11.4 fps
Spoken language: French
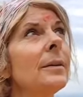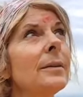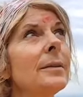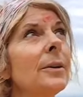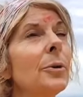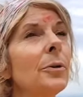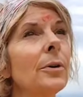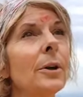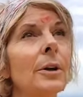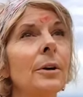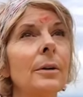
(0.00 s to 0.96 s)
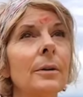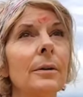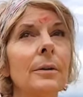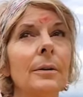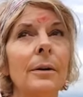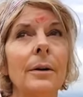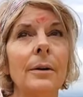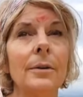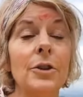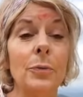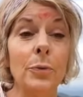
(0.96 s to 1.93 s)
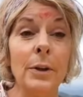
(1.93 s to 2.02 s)
C'est que euh,
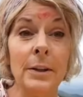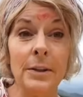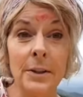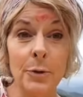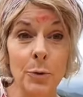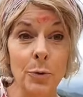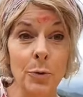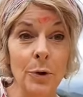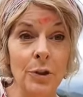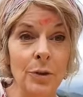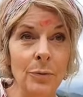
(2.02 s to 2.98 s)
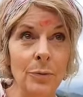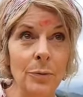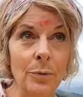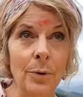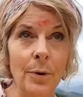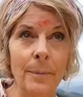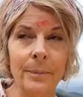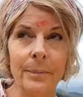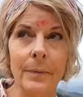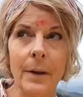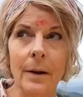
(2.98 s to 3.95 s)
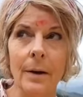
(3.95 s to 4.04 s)
j'ai vu des tissus et j'ai vu euh,
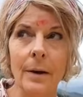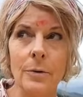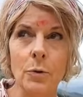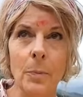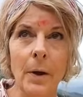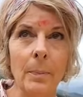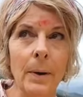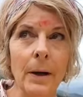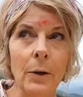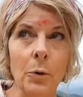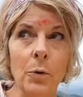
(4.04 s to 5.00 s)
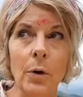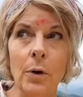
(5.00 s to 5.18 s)
un, super paréo.